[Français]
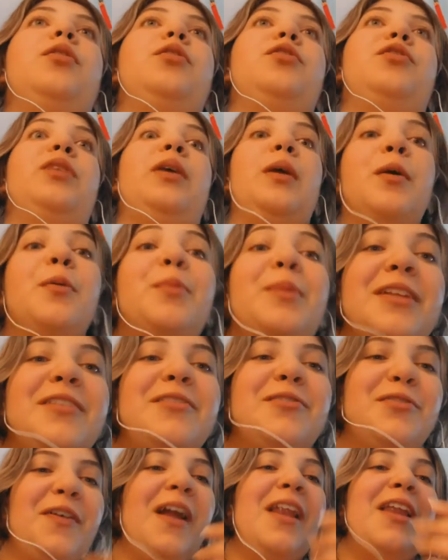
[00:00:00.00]
j'ai oublié de vous
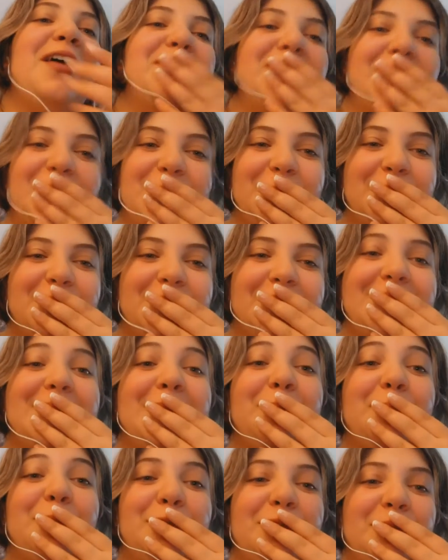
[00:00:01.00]
faire la vidéo au
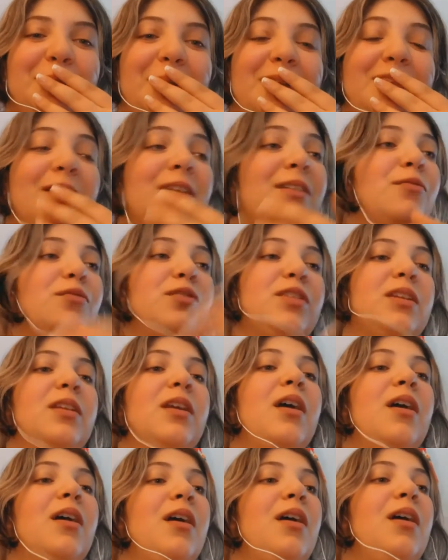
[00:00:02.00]
début du matin. Vous...
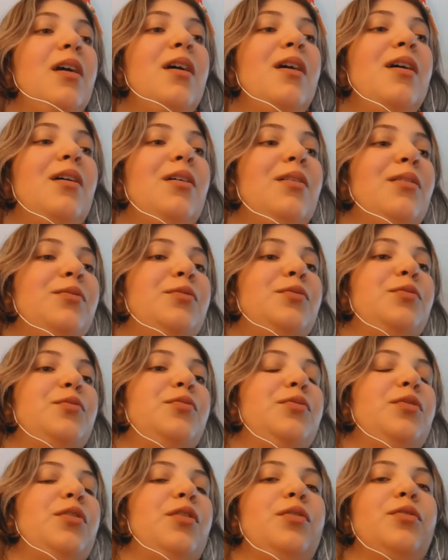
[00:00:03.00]
Euh, du coup,
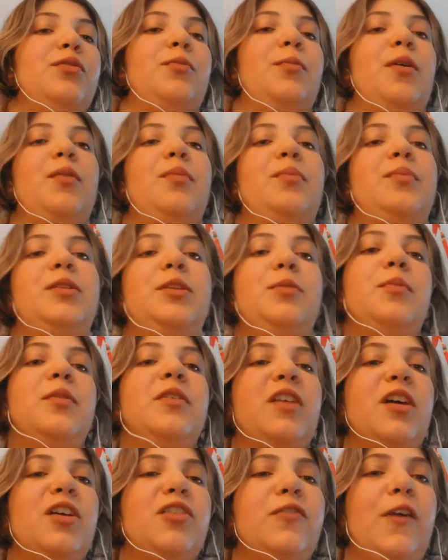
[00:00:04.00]
il y aura sûrement un petit
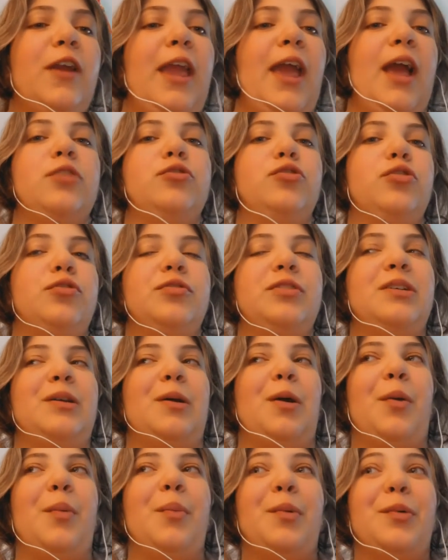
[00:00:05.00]
message vocal. genre dire
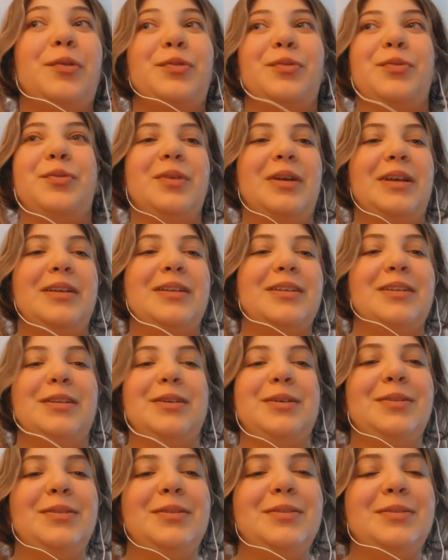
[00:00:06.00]
bonjour, etc.
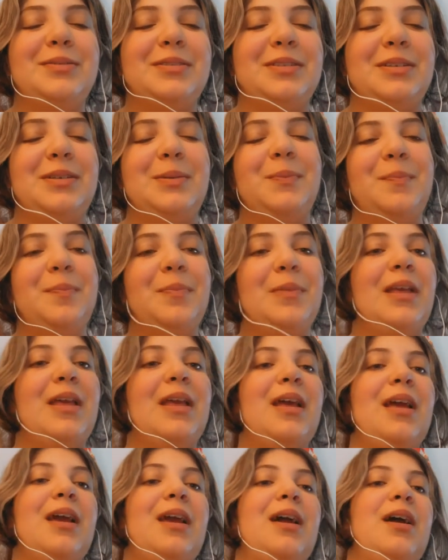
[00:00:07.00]

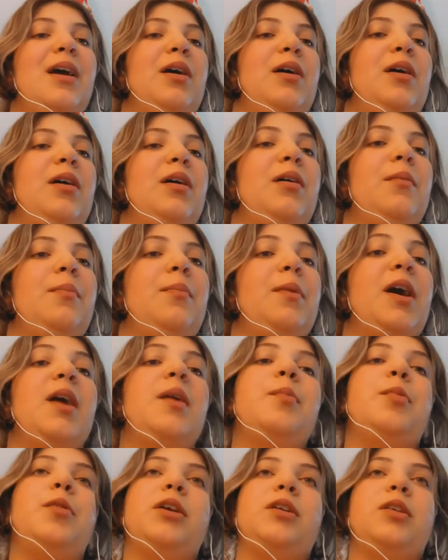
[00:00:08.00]
Euh, pareil
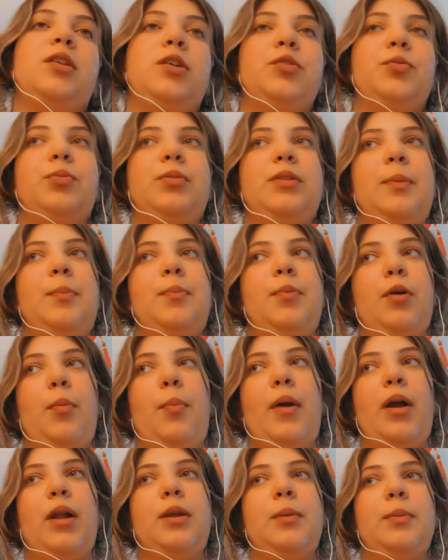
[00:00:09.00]
pour les sons je vous ai pas
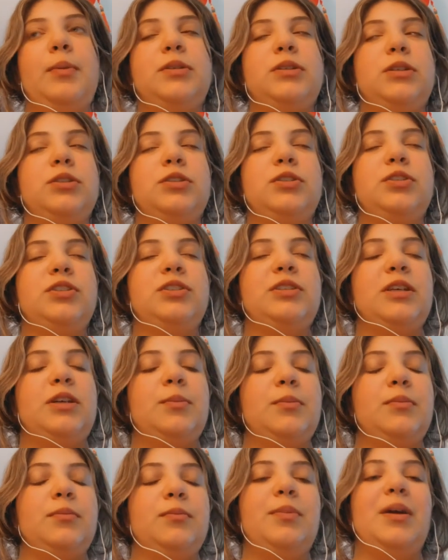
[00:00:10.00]
reparlé parce que là j'étais
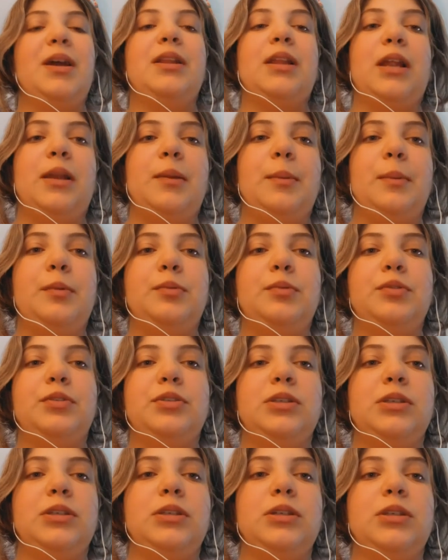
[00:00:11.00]
comme prête à aller me
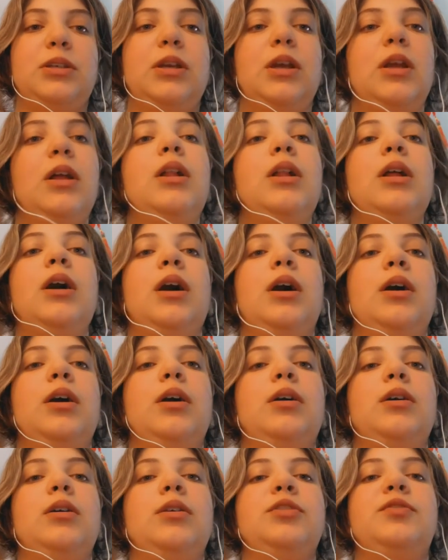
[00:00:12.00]
coucher.
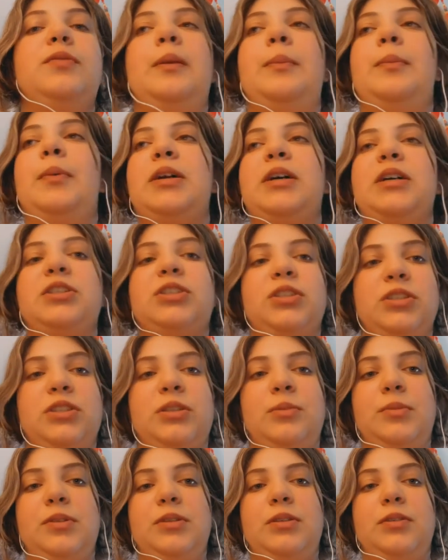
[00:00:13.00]
Euh, je voulais pas aller rechercher
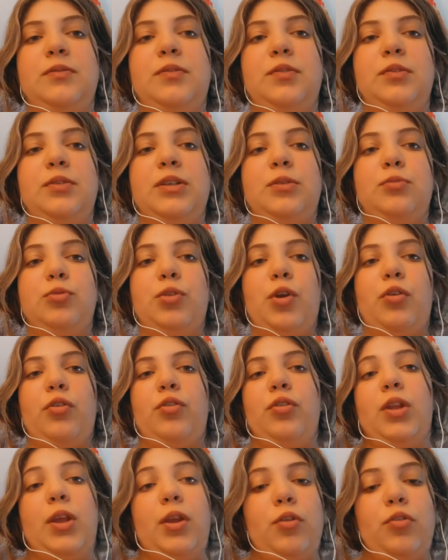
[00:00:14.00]
mes vieux écouteurs que
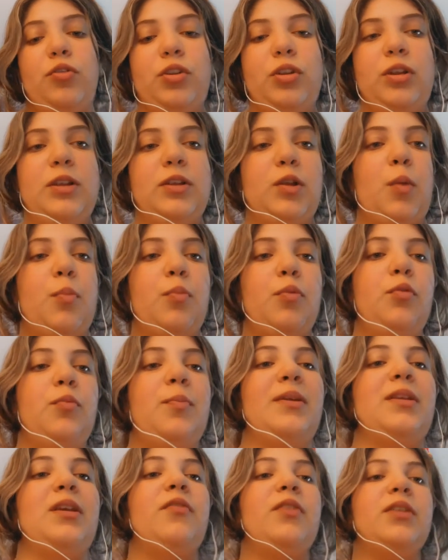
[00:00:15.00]
d'ailleurs j'utiliserai plus.
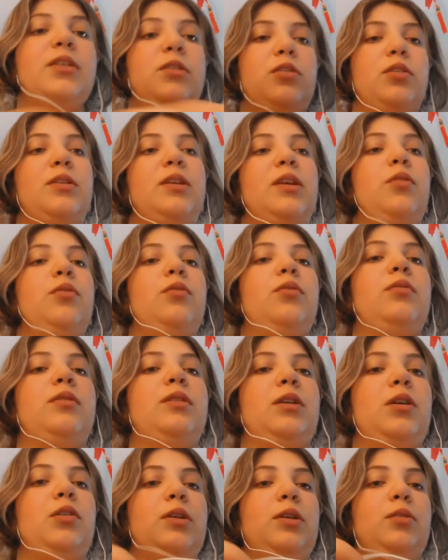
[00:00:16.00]
Parce qu'en fait, ça
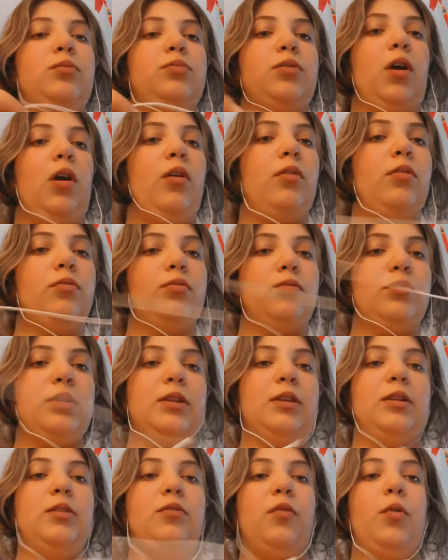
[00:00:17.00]
c'est un écouteur, c'est
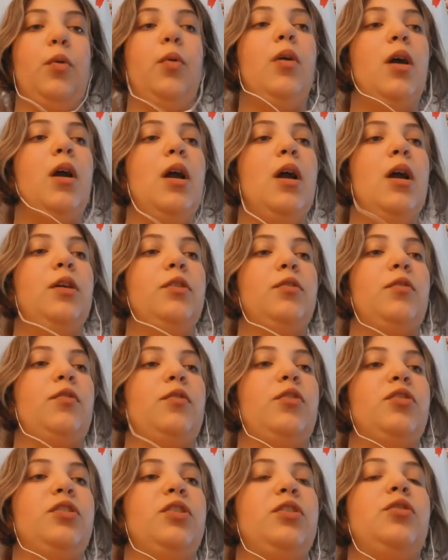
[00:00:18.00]
de nouveau. Sauf
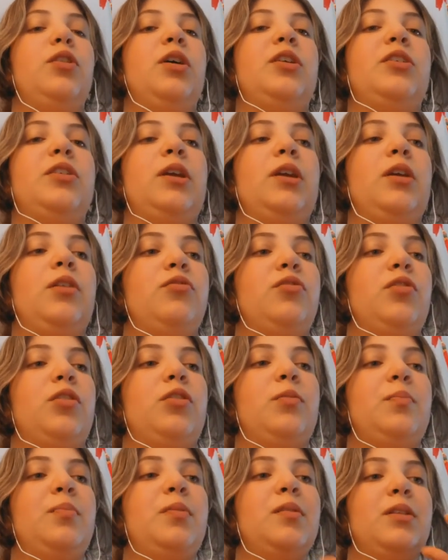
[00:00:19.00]
que j'ai dû acheter un genre de
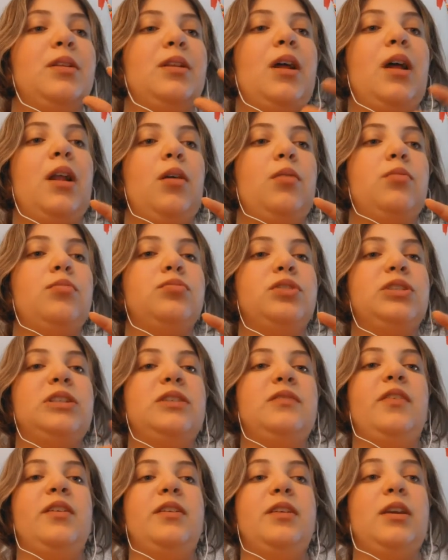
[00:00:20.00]
petite rallonge qui
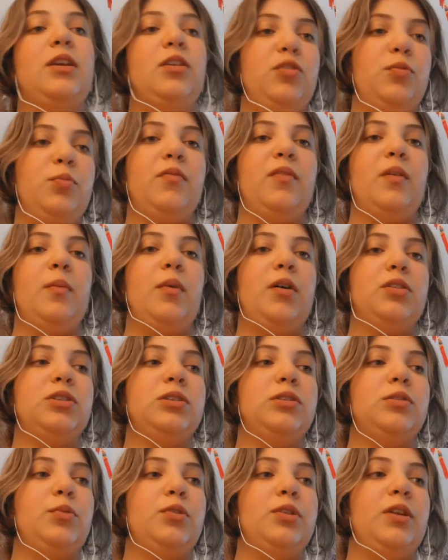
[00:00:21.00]
me faisait que je pouvais le brancher
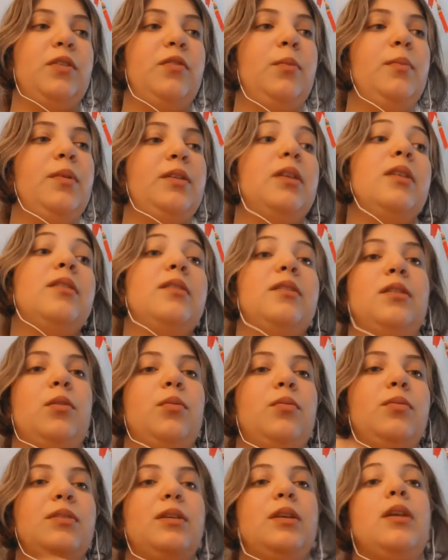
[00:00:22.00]
sur mon téléphone parce que sinon
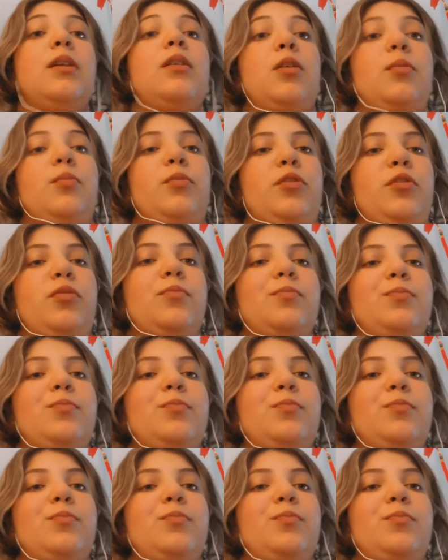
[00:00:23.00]
c'est comme ça.